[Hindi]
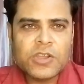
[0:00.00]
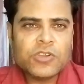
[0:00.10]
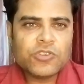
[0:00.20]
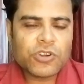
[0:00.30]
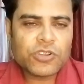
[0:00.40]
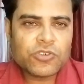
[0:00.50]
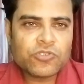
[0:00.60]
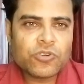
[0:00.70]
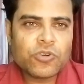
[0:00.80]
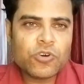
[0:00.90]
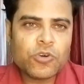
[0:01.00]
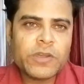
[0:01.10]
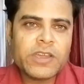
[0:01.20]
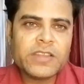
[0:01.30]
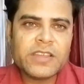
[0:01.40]
क्योंकि दोस्तों लोगों
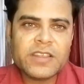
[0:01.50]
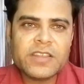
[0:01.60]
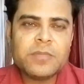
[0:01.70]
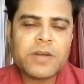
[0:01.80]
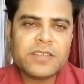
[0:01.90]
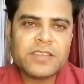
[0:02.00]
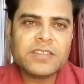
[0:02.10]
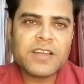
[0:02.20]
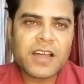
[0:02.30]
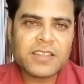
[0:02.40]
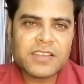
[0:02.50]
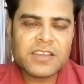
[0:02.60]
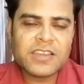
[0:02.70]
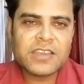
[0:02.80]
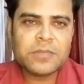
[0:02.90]
में यह धीरे धीरे मानसिकता आती
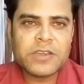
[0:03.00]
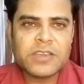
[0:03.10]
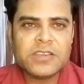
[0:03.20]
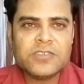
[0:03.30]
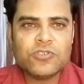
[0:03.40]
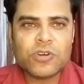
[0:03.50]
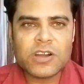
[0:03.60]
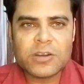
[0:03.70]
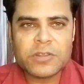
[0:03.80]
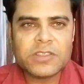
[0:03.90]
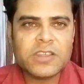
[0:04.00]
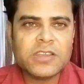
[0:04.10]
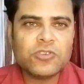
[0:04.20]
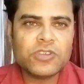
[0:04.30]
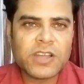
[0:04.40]
गई कि भाई जो अगरबत्ती
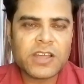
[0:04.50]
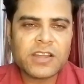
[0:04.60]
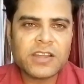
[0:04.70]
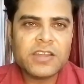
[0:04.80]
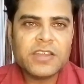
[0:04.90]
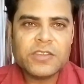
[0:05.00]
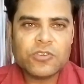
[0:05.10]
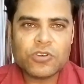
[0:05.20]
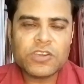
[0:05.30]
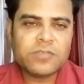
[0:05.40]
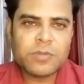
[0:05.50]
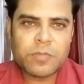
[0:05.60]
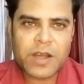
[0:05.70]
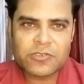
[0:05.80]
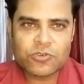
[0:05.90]
को जलाना क्योंकि इसमें
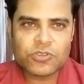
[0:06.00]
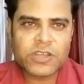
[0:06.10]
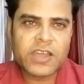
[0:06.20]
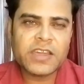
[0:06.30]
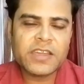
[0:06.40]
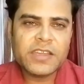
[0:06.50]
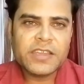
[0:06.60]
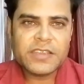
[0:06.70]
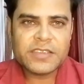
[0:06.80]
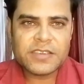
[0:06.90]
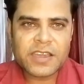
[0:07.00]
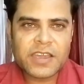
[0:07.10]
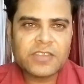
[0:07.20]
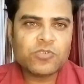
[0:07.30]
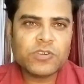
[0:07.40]
बांस होता है
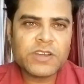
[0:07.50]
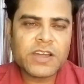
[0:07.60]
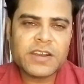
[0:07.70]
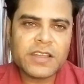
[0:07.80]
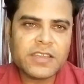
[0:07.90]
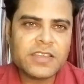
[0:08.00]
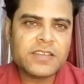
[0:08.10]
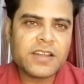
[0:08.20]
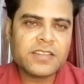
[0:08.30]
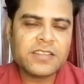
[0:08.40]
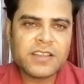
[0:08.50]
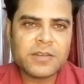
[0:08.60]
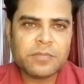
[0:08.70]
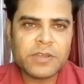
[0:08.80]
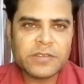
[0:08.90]
यह स्वीकार्य नहीं है सनातन
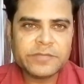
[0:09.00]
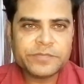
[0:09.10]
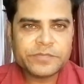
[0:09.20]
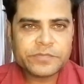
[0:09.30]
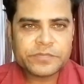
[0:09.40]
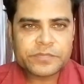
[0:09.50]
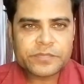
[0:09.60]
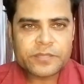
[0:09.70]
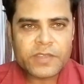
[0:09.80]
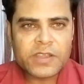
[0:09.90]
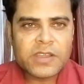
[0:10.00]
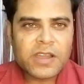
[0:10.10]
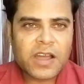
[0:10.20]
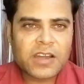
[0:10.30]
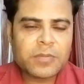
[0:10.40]
धर्म में
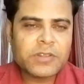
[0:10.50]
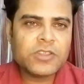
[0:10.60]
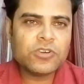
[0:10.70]
अगरबत्ती को